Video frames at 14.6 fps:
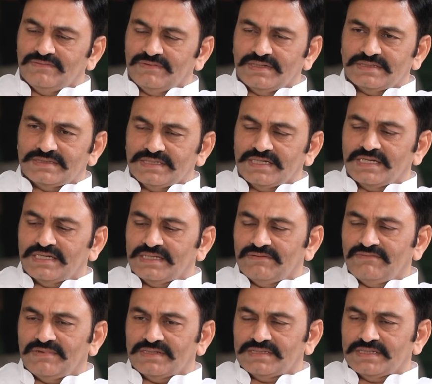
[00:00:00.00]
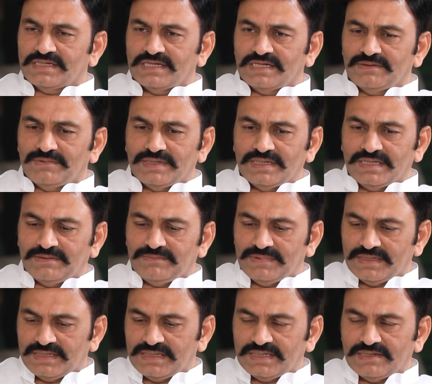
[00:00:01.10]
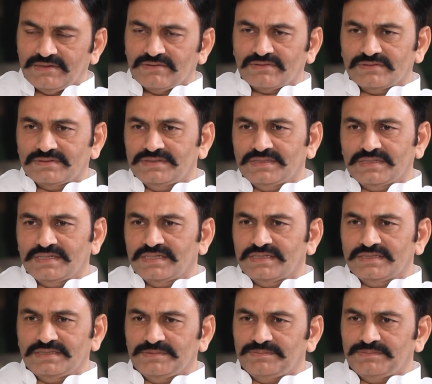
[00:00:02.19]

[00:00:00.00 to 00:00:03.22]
ఇవాళ సింగ ఇవాళ సింగరామాల ఎమ్మెల్యే ఎవరికి సీట్ లేదని